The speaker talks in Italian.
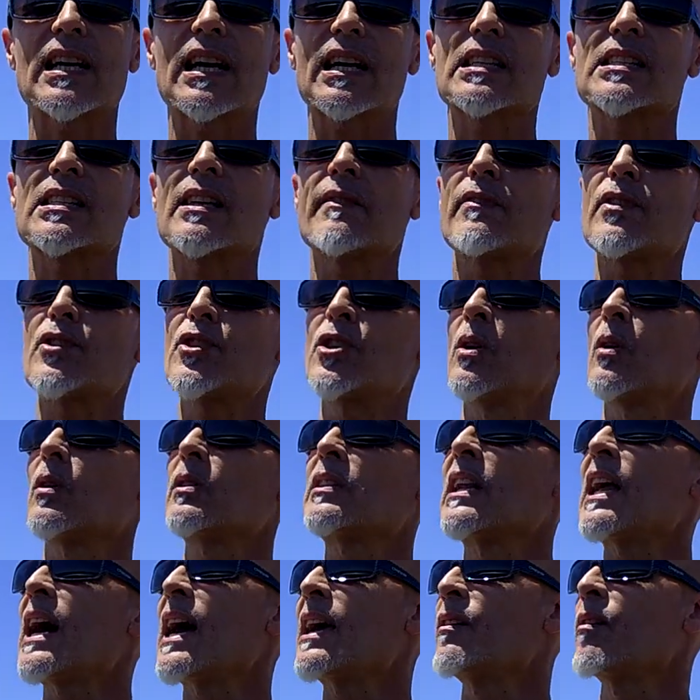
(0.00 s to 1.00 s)
che sta facendo
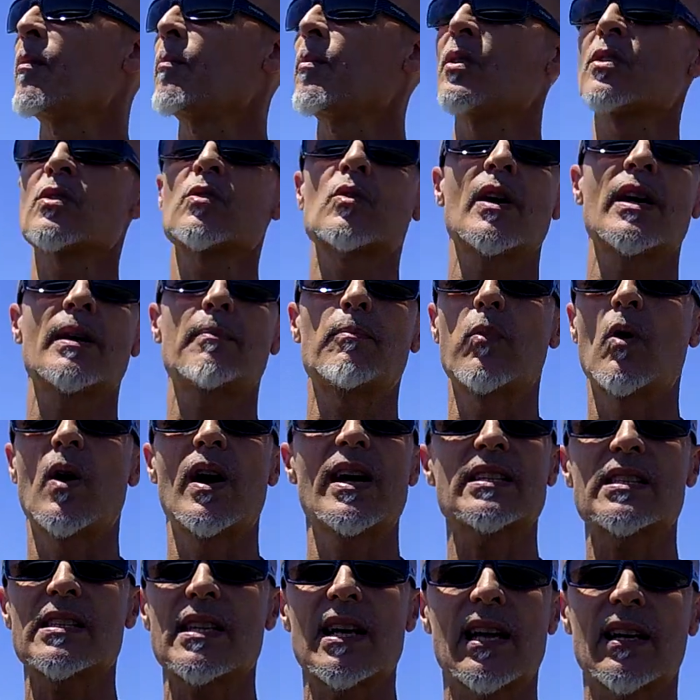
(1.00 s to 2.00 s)
traino, può
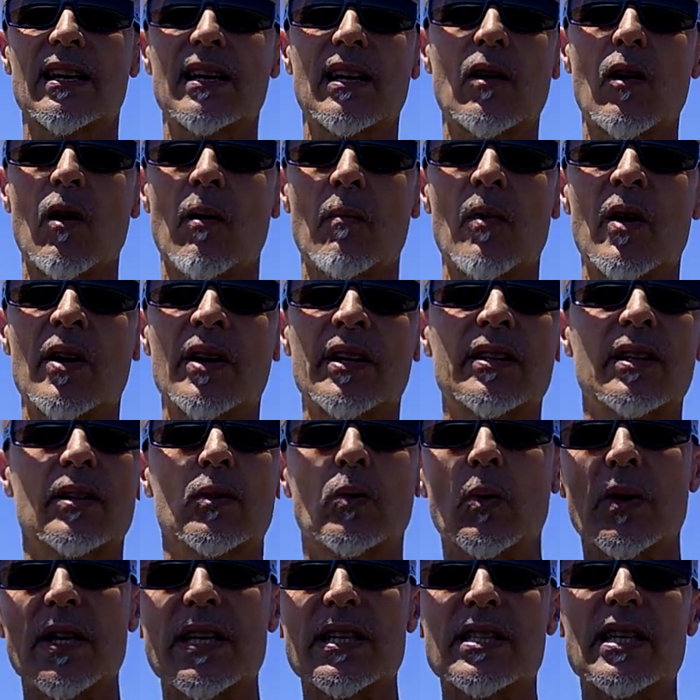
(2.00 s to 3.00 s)
essere anche il gommone di
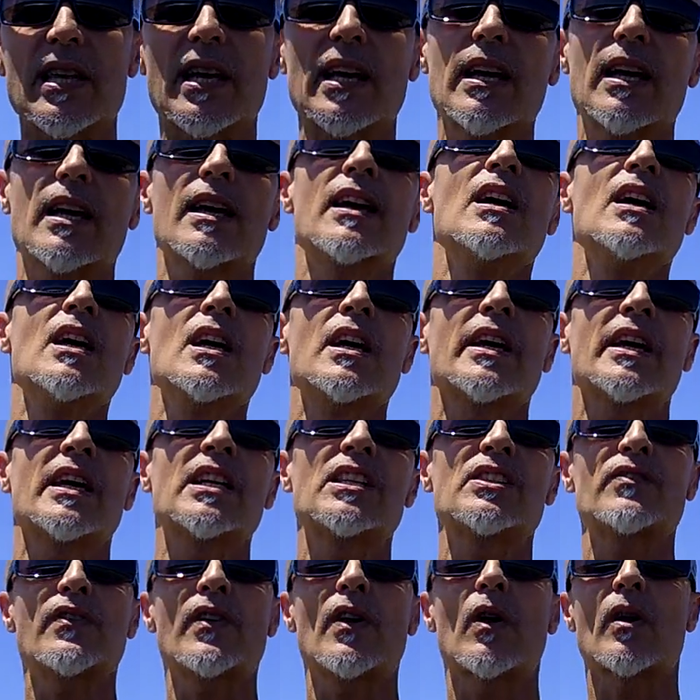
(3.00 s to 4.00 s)
turisti che, che
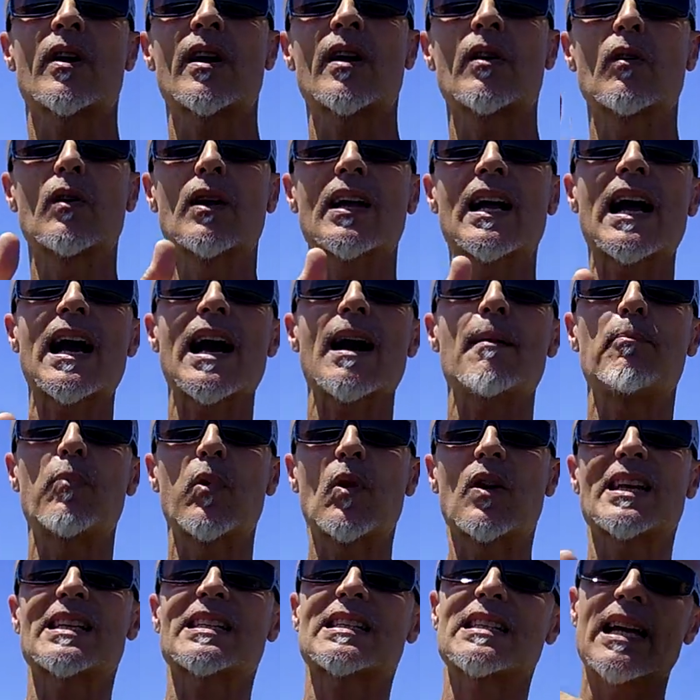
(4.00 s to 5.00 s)
sfiorano il capo,
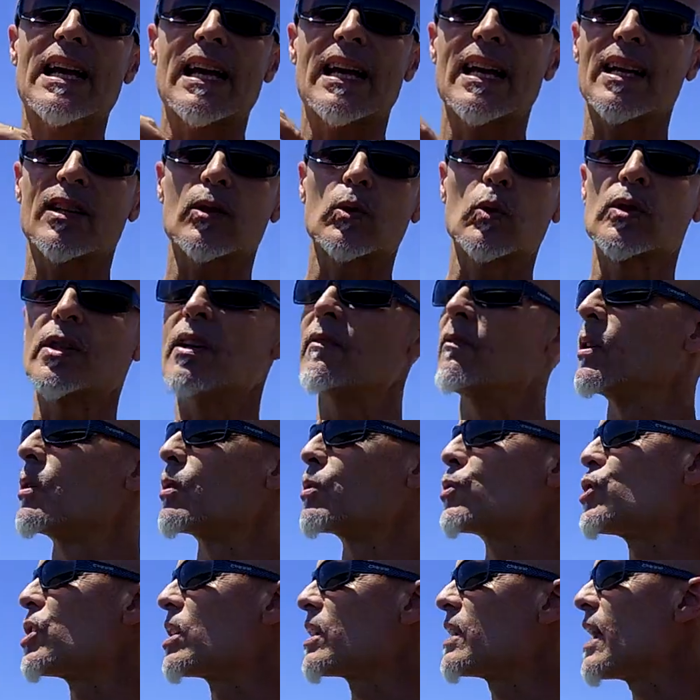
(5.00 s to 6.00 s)
la secca a tutta
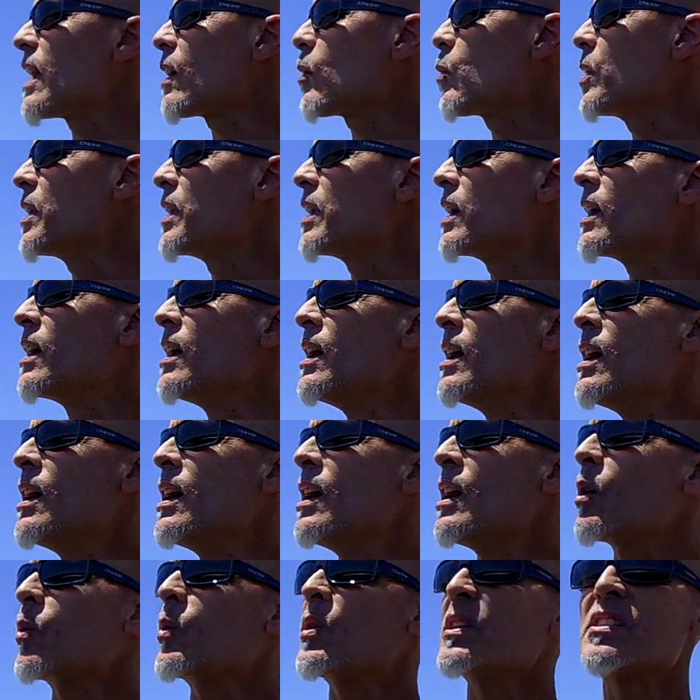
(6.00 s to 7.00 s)
velocità, quindi
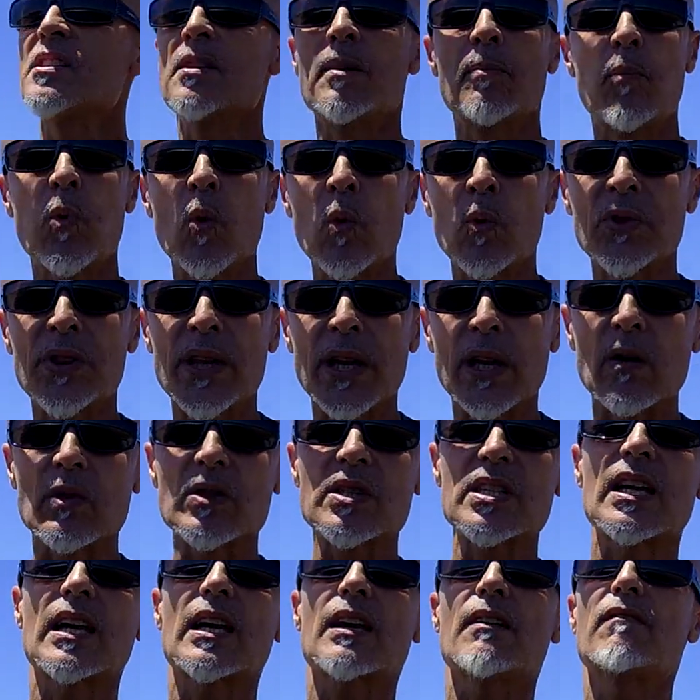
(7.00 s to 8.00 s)
questi punti
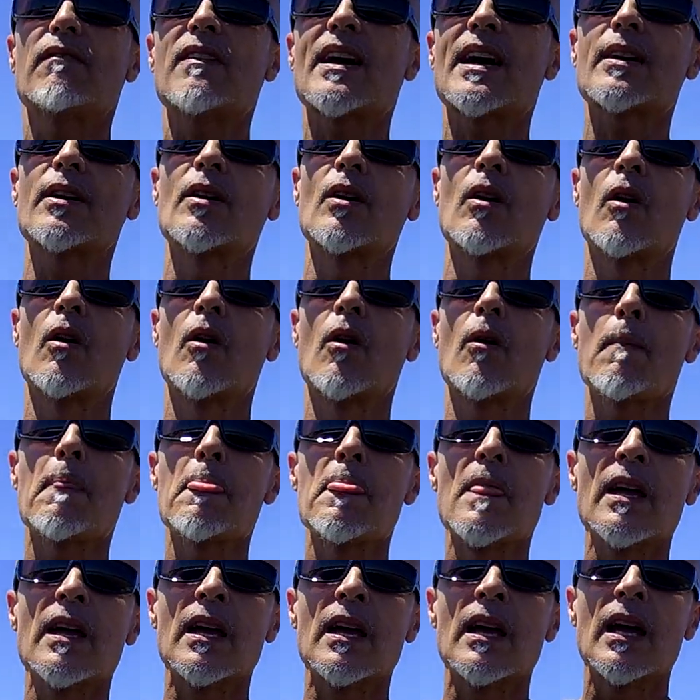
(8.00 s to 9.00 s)
così che vanno
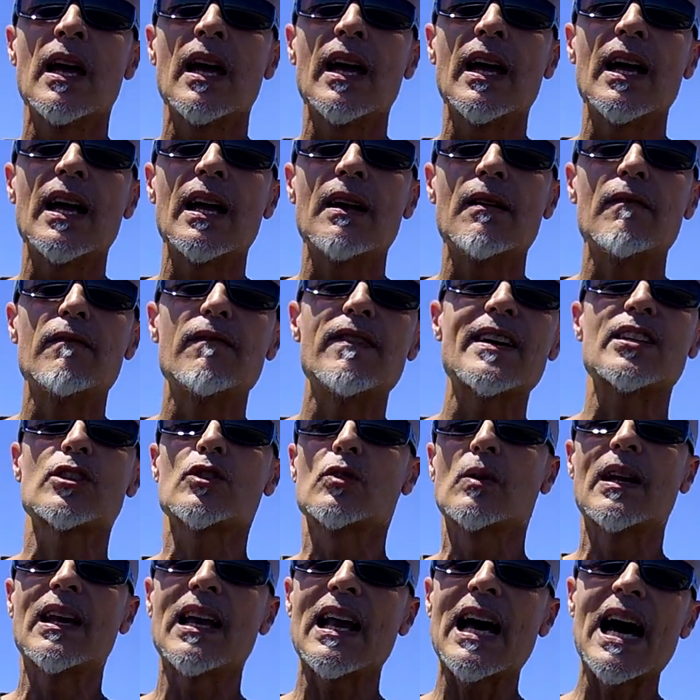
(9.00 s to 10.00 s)
eh,
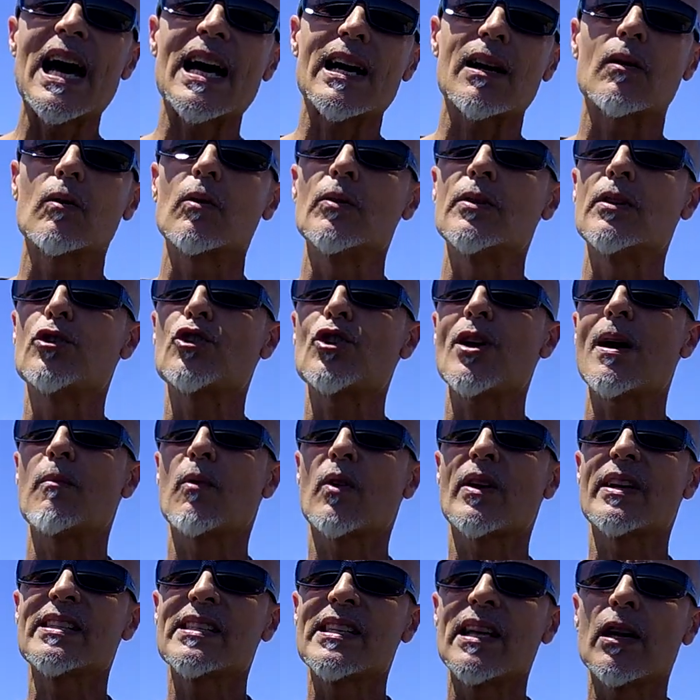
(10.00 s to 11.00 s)
verso il largo diciamo,
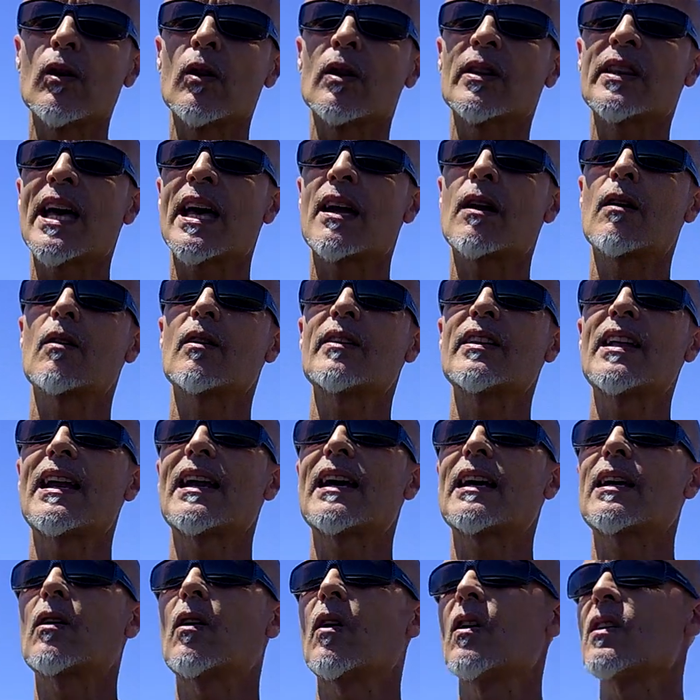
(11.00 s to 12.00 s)
che si allontanano
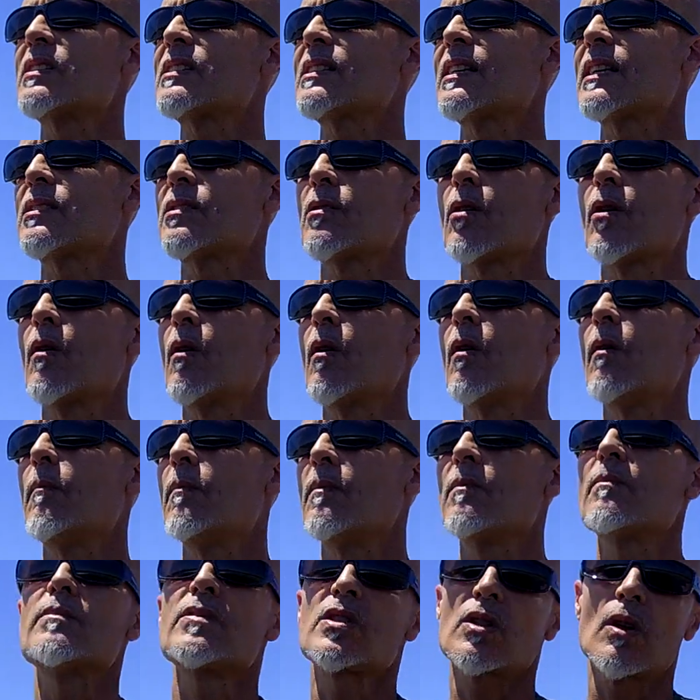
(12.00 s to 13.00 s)
dalla costa
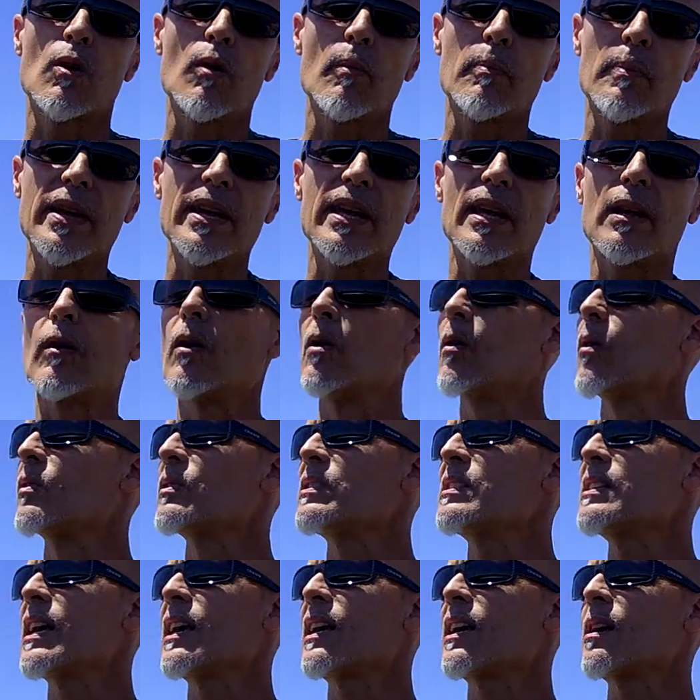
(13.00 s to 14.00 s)
sono, sono
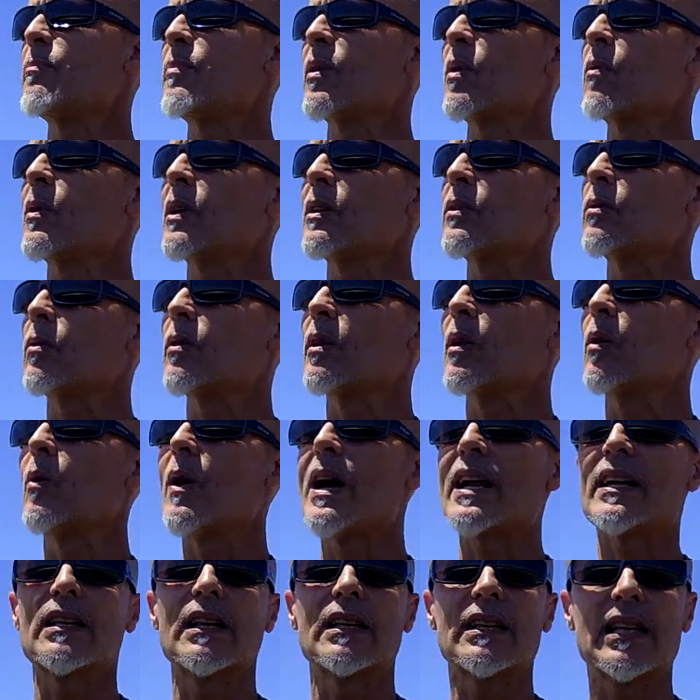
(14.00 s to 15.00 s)
pericolosi anche per quanto
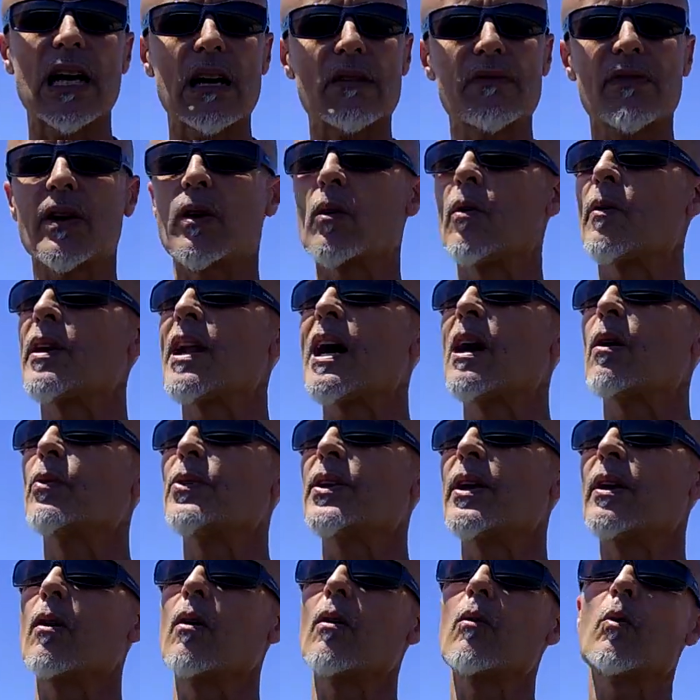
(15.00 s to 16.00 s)
riguarda il traffico
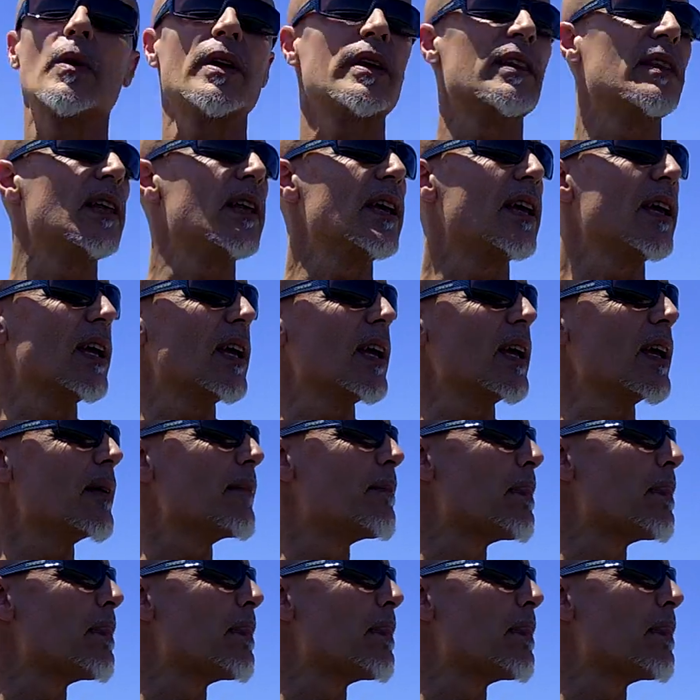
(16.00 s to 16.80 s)
nautico, quindi